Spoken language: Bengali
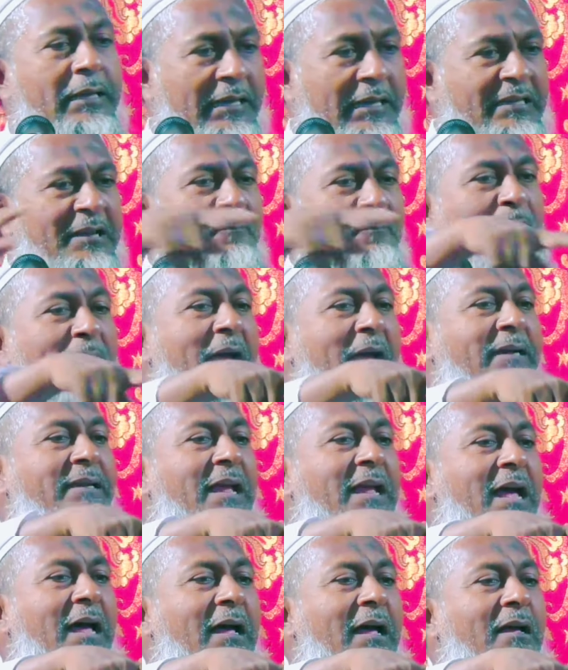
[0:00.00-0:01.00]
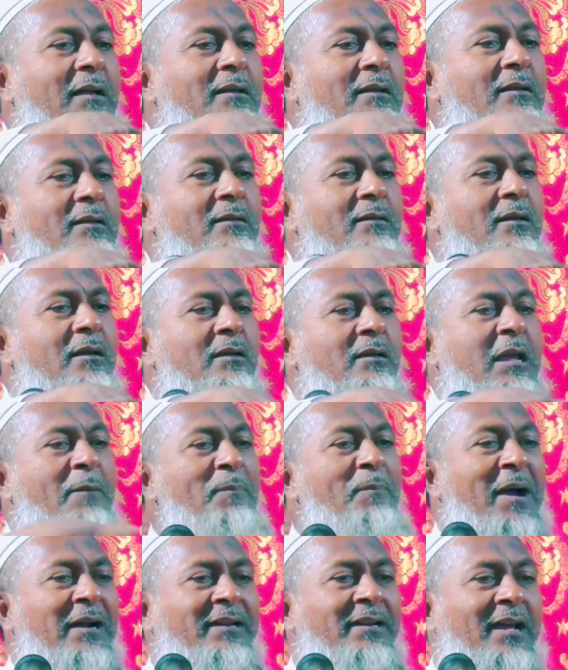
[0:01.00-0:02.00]
এটা ব্যাটা না
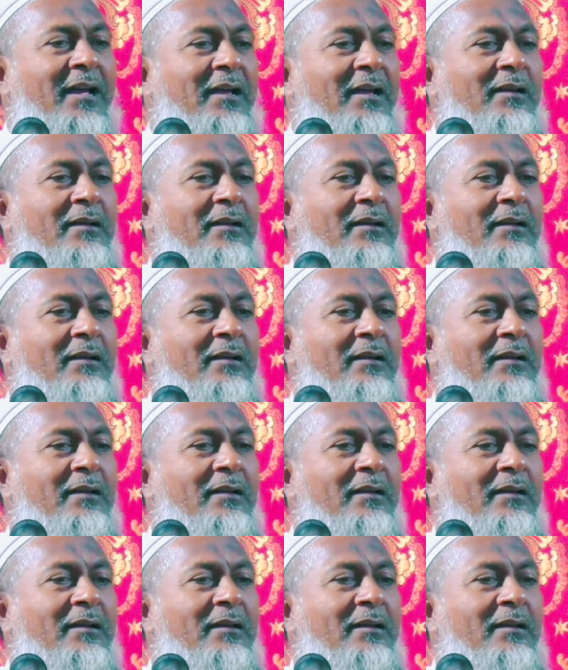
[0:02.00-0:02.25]
পাঁটা